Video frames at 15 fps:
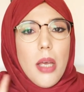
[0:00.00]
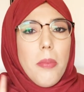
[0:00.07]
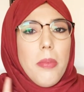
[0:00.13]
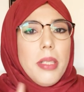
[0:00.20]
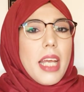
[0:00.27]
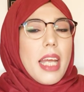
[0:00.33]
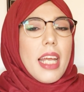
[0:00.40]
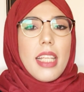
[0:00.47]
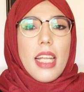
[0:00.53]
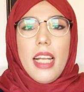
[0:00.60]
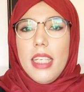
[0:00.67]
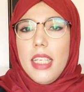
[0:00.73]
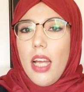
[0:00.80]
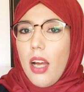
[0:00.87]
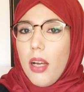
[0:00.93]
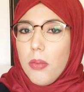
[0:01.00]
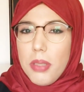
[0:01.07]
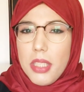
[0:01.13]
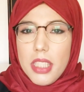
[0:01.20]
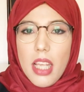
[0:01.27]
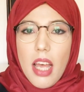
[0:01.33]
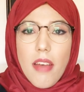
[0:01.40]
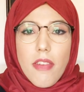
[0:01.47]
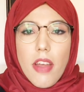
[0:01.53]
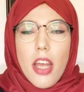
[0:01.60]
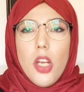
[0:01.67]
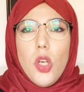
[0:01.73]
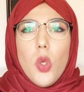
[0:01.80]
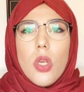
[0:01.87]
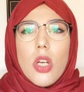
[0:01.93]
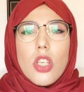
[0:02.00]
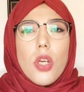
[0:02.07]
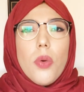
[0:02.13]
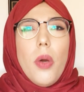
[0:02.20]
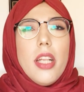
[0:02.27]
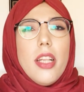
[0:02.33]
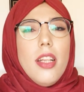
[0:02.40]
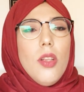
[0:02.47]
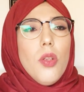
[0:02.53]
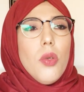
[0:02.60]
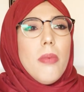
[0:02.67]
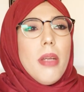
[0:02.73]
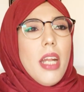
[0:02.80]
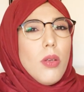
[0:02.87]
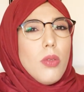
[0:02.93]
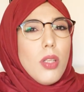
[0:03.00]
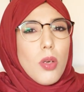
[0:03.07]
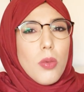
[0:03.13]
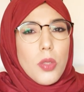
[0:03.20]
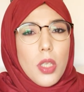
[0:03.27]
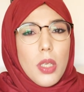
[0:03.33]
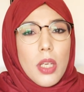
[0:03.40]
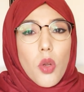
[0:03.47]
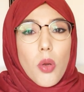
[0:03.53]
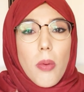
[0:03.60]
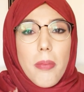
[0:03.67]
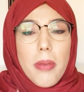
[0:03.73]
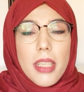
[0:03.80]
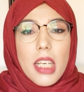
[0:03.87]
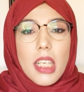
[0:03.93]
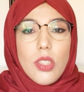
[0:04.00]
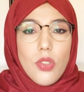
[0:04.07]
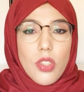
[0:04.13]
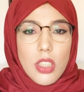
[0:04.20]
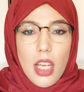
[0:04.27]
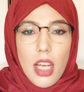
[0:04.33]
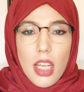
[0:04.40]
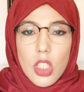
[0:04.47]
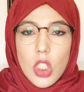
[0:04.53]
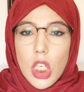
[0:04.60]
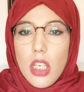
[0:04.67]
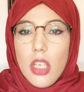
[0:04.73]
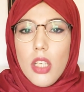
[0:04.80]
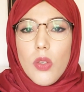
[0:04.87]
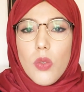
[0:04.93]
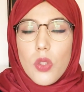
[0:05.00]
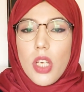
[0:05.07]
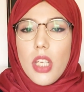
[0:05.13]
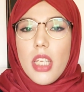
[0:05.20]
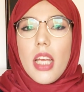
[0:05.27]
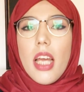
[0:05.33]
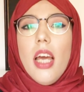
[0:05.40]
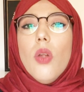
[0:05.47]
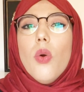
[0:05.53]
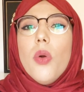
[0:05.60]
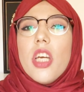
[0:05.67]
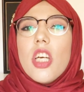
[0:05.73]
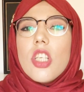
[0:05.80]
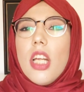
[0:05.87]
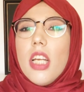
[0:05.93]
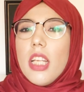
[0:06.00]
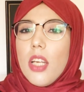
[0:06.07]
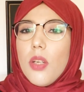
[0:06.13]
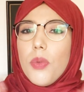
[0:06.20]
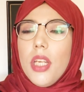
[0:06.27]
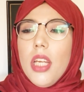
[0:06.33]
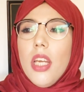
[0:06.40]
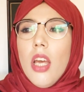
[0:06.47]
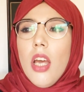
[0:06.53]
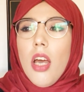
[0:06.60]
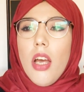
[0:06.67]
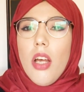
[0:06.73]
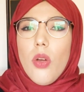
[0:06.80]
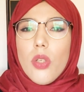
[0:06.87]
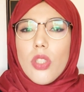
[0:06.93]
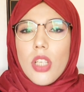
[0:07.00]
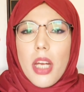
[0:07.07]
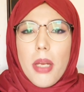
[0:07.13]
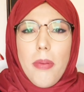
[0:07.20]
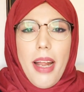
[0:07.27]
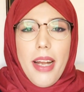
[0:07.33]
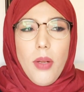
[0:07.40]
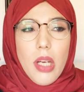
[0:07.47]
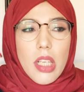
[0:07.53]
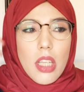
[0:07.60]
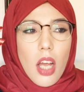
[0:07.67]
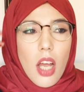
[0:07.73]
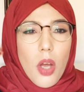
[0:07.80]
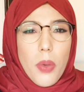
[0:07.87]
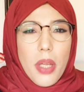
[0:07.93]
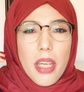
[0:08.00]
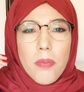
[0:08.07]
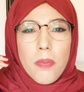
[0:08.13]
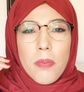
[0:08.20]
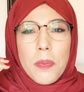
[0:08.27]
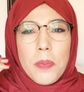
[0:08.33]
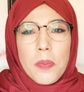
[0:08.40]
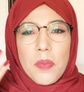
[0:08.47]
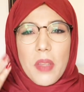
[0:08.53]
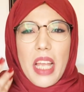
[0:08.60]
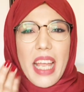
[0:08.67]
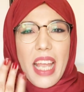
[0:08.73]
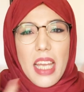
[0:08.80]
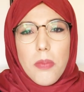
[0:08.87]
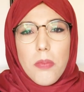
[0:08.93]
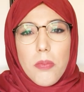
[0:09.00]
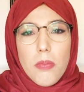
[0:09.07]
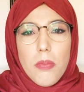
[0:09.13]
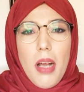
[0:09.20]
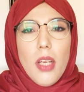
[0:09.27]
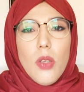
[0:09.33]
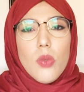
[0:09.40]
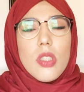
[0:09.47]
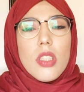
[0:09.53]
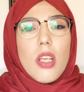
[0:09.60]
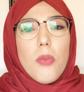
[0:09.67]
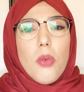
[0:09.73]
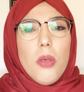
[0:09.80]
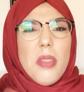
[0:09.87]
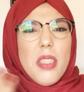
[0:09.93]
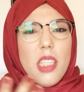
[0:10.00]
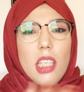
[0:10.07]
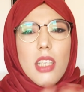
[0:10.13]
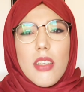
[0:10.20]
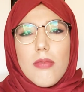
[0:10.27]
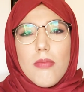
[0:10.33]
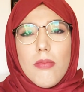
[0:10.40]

بدا كيطيح ليا بزاف اللون رجع واحد اللون ما نعاود شي نورمالمون انت كتفتح انا شعري لون شعري كحل وهي رجع ليا لوني لون شعري بحال واحد القهوي خايب بحال لون الصابون البلدي